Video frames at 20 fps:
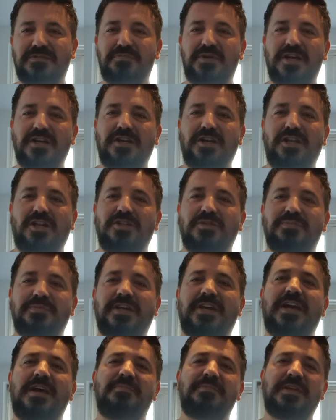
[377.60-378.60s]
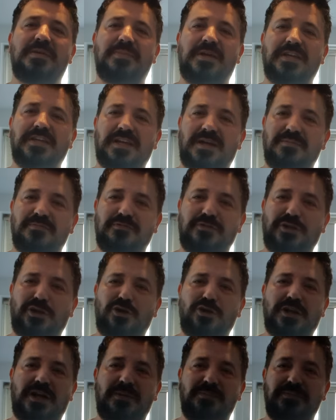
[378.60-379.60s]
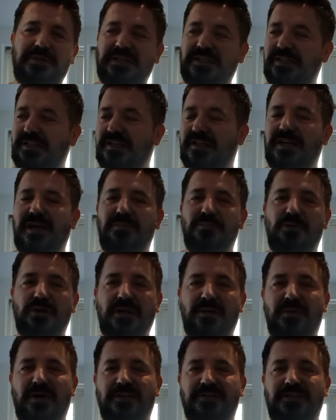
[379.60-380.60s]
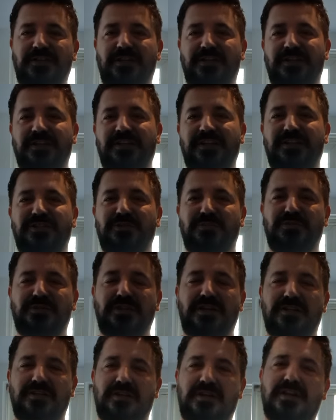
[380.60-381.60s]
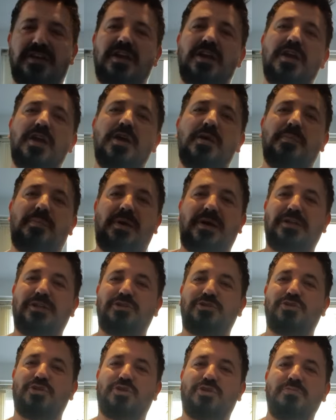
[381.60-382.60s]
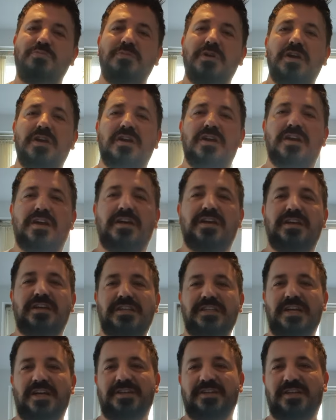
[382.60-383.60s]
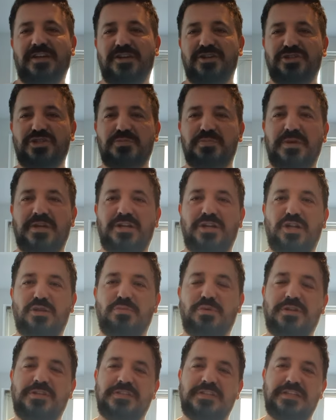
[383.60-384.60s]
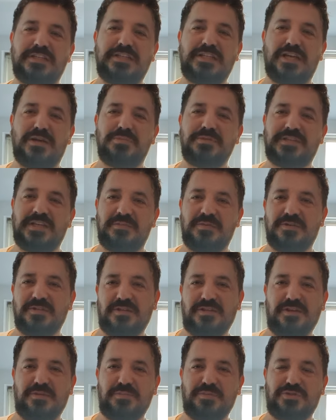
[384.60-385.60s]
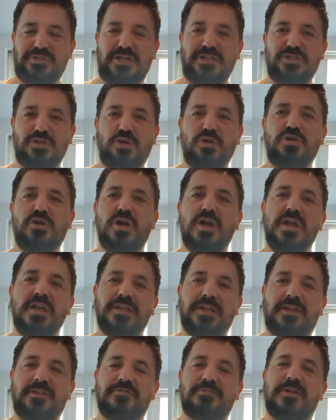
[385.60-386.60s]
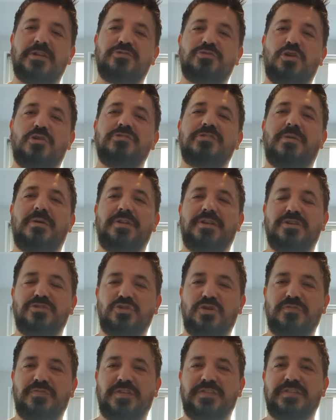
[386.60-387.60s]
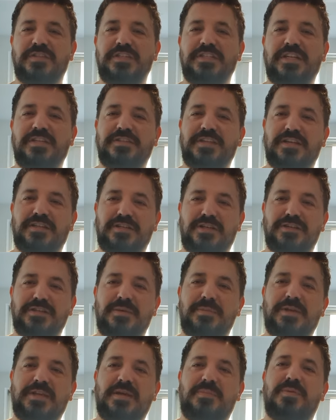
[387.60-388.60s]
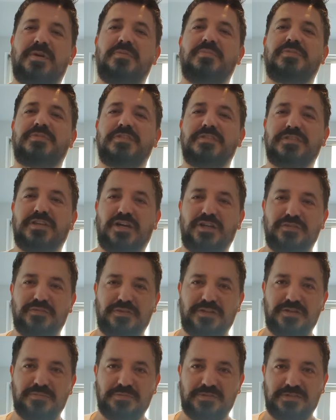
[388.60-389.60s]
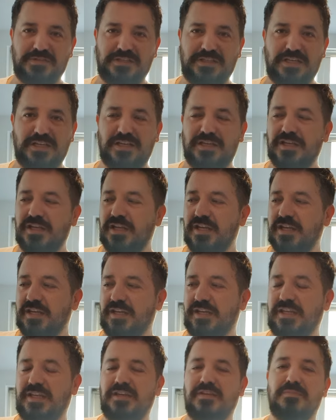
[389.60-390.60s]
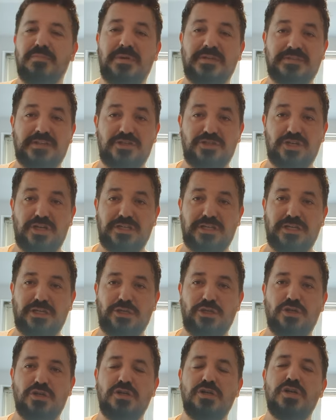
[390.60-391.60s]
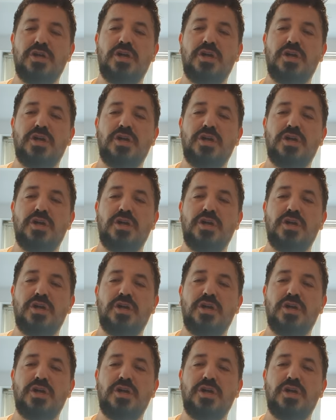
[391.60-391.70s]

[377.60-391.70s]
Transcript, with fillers: gibi ben kanalımda hem yemek hem vlog hem bilgi hem böyle bazen arada değişik bir şeyler de paylaşıyorum. Ee, yani karışık bir kanal burası. İlla bir temada bir şey yok. Yalnız bana son zamanlarda çok fazla yine tekrar yemek yapar mısın, tarif verir misin diye e, mesajlar geliyor.